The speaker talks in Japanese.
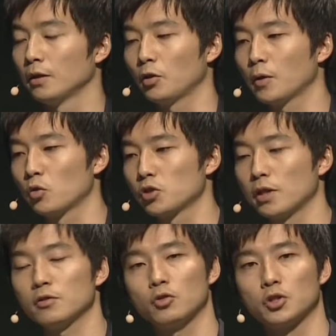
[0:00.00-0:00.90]
例えばこち
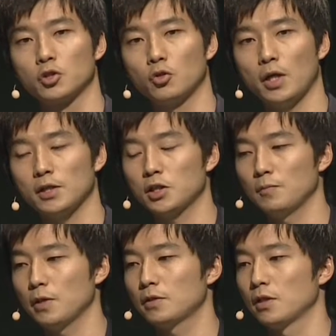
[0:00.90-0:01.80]
らはその自動配
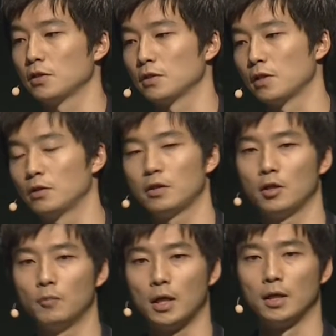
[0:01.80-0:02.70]
信メッセージ設定
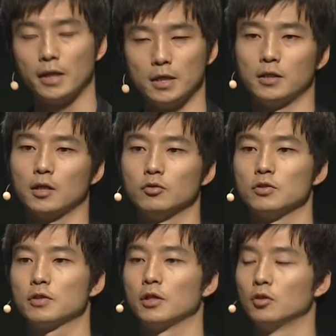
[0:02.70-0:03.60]
のま例になるんで
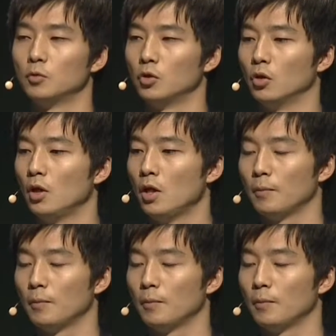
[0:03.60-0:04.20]
すけれども